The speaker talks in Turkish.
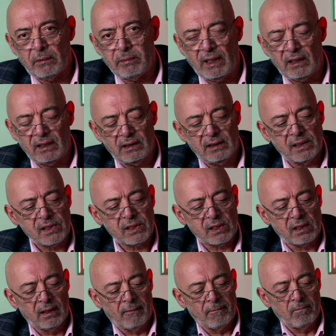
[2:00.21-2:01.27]

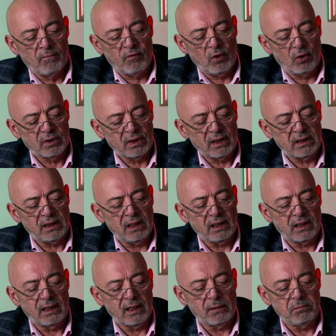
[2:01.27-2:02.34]
alabildiğiniz ve orada da
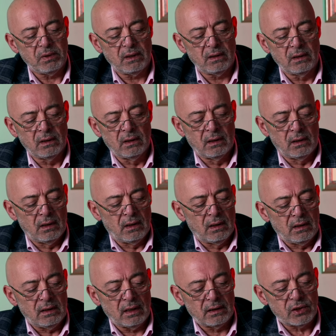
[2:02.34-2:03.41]
kilitlenen bir
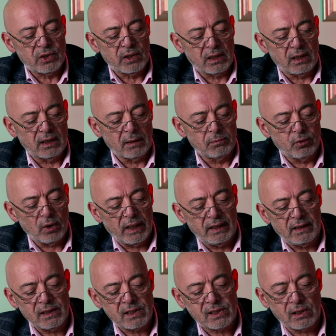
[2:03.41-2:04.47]
yanlışlıkla da
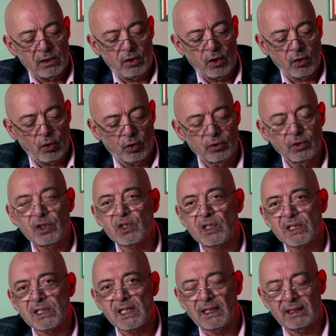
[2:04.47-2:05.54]
bu Iris Lock onun
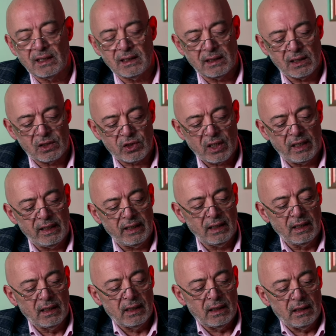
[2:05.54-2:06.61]
için zaten
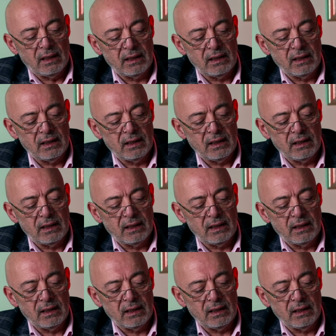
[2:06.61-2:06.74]
geçerli.